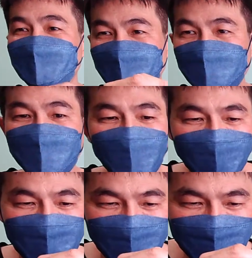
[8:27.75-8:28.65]
的
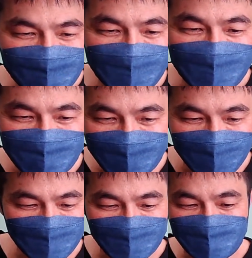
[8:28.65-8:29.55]
报名各
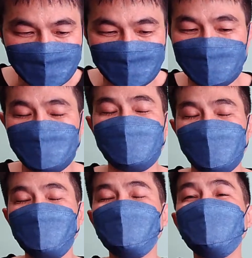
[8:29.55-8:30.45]
项的这个
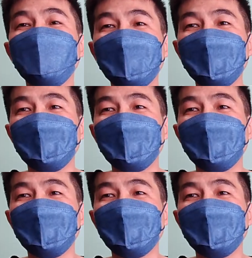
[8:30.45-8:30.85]
程序，